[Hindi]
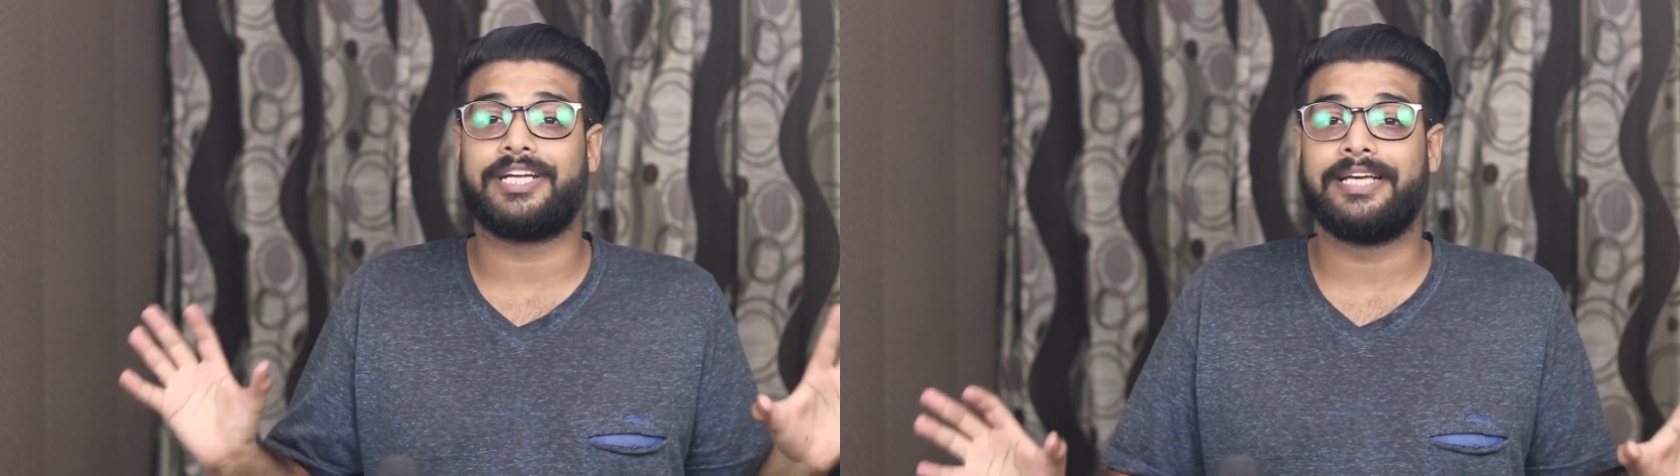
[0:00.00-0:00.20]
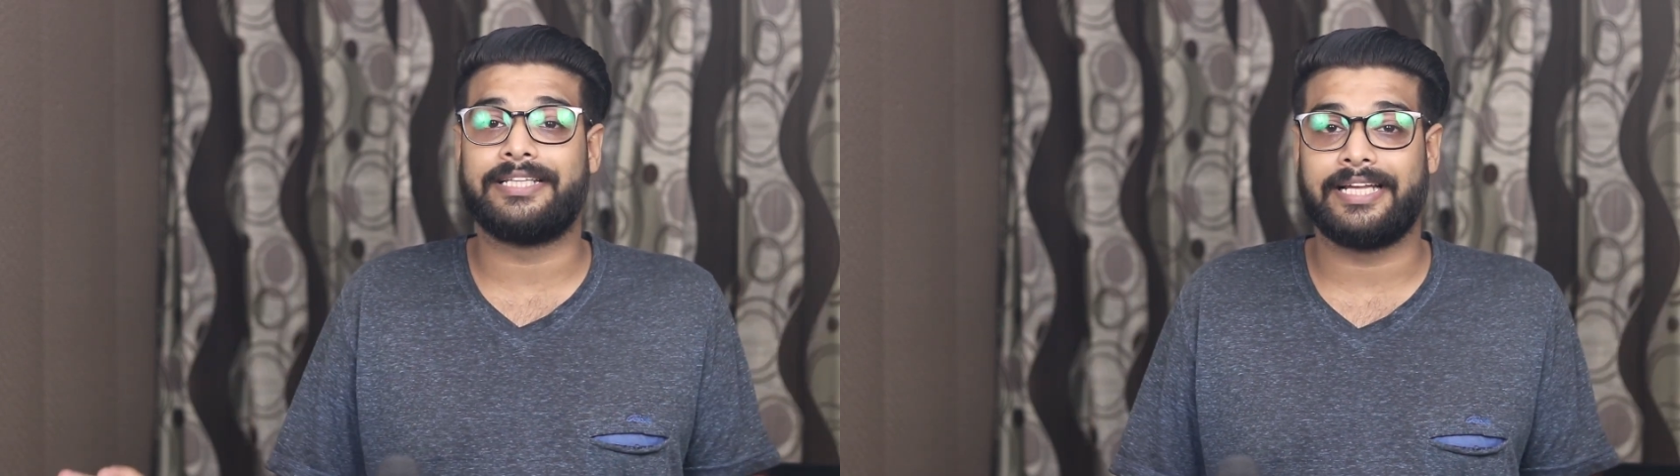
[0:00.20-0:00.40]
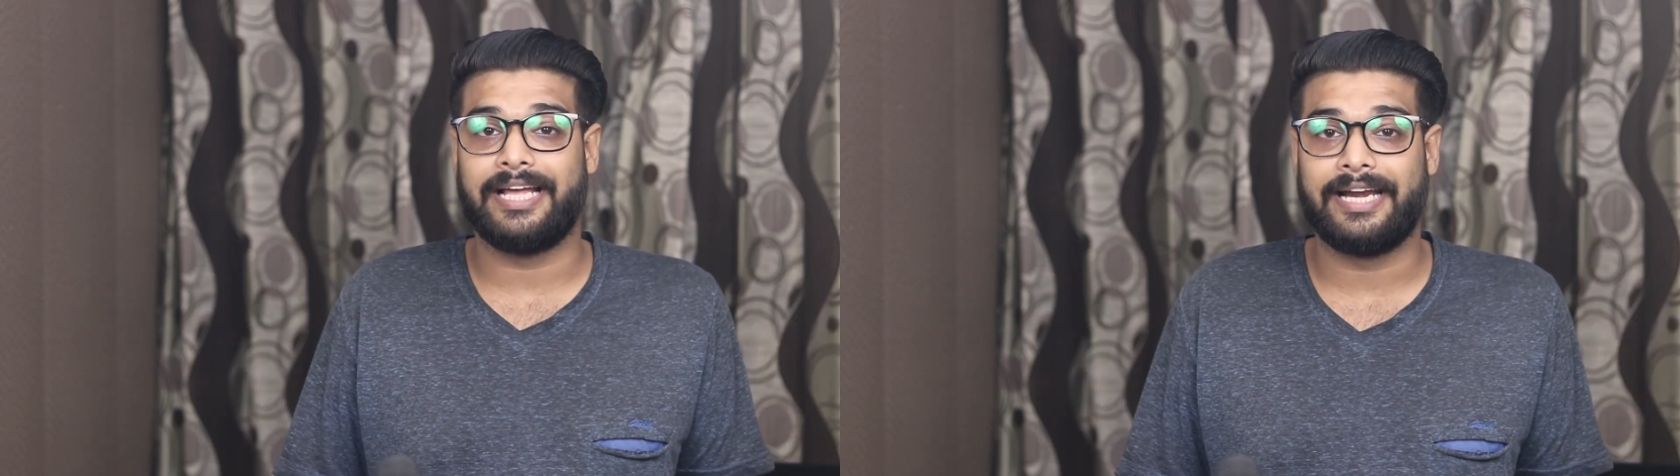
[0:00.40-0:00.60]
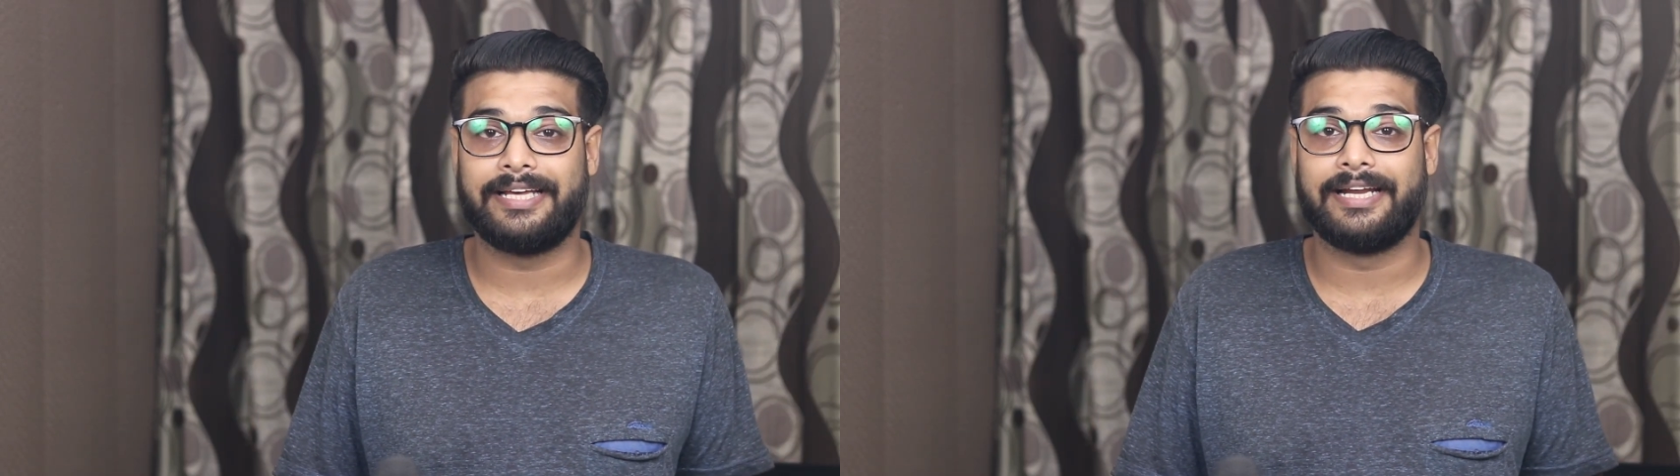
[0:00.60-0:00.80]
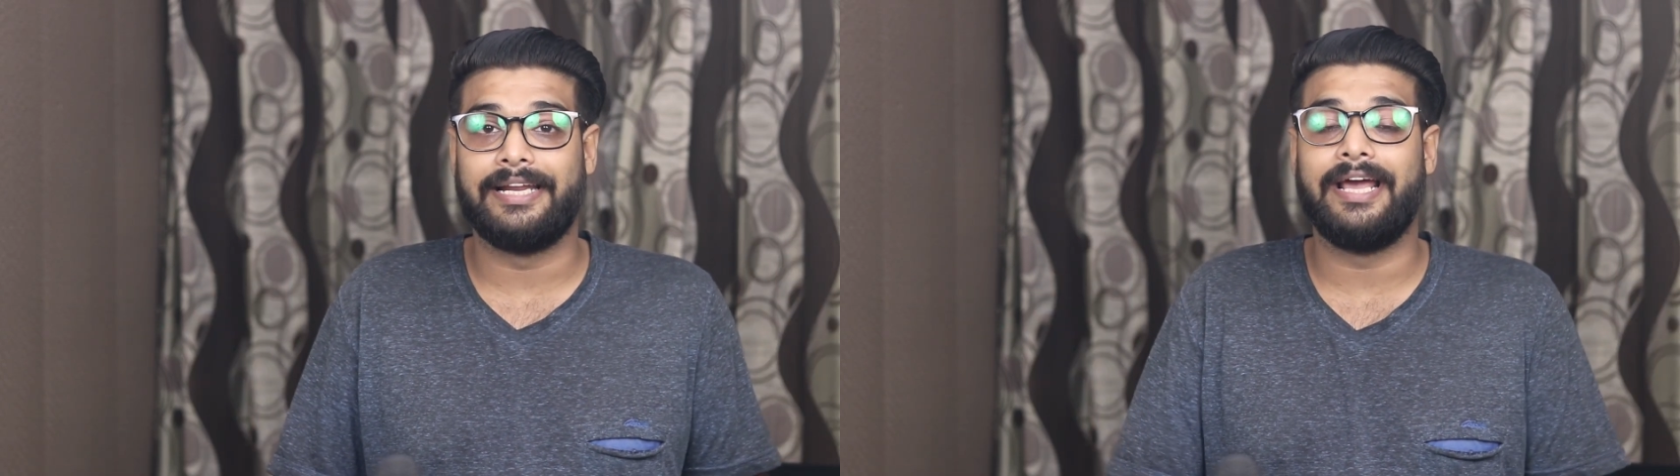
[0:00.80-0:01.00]
करने की
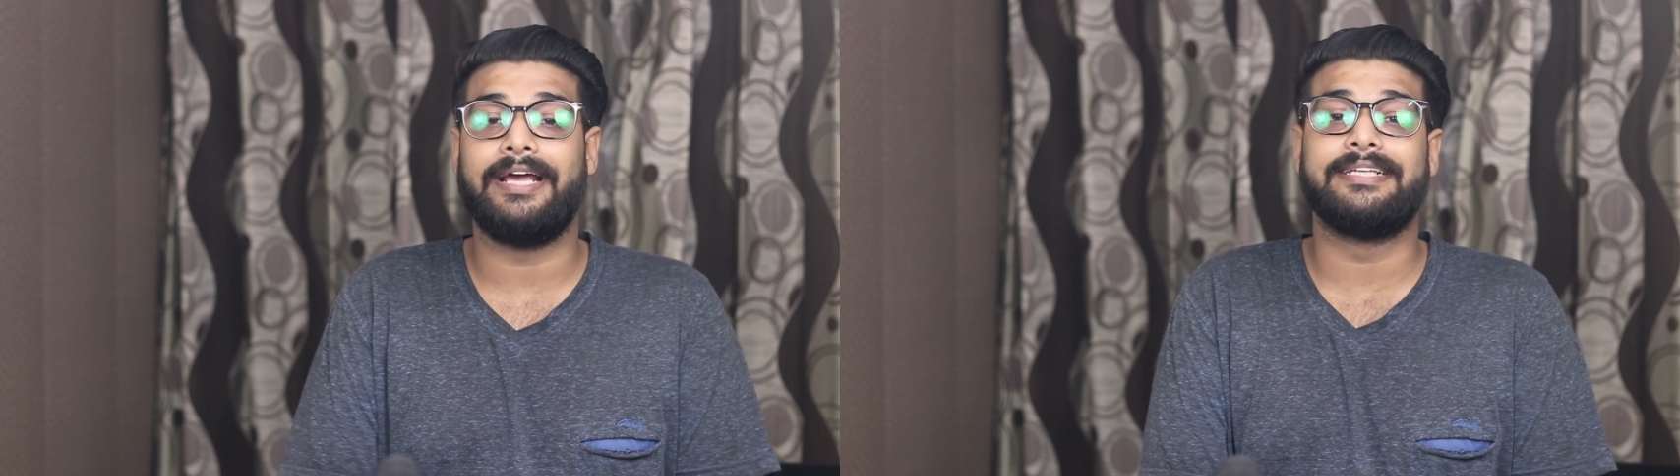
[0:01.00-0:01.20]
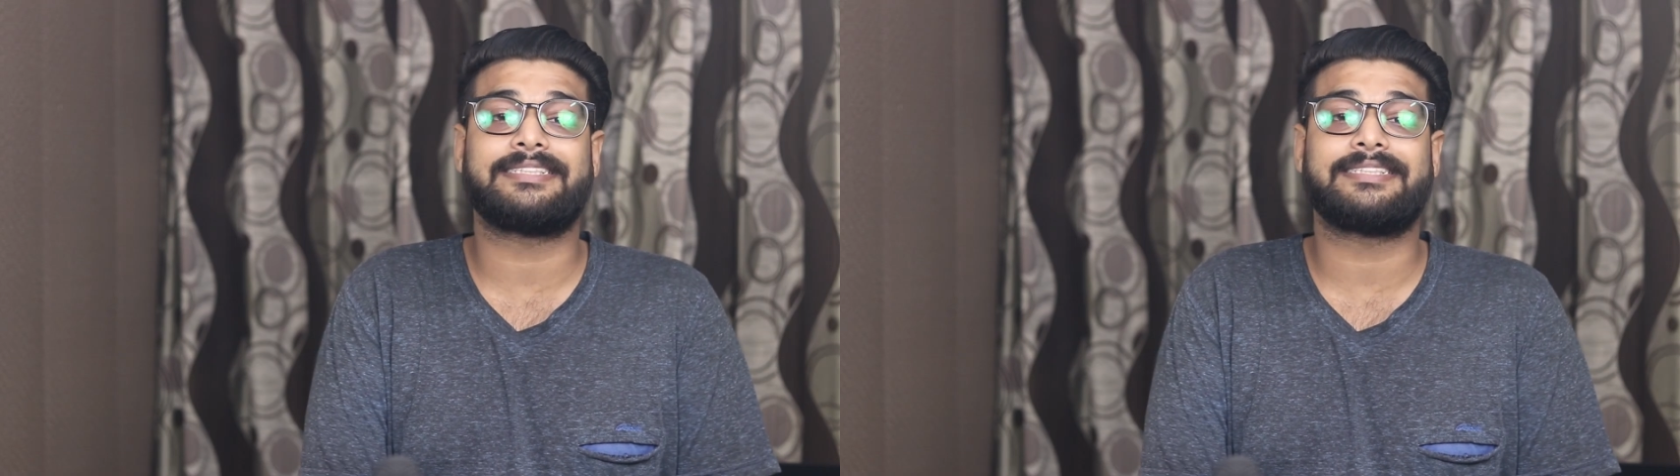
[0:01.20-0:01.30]
तैयारी कर ली है